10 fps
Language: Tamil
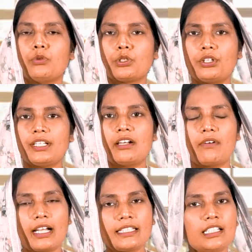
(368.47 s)
உங்களுடைய
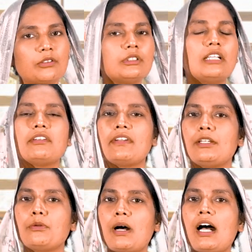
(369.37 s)
வாழ்க்கையில் உதவி
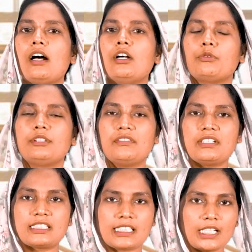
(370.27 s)
வேண்டுமா உதவி
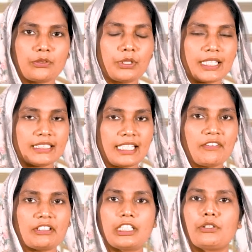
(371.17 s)
செய்யக்கூடிய
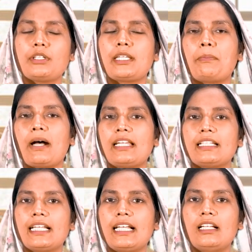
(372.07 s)
தெய்வத்தை நோக்கி பாருங்க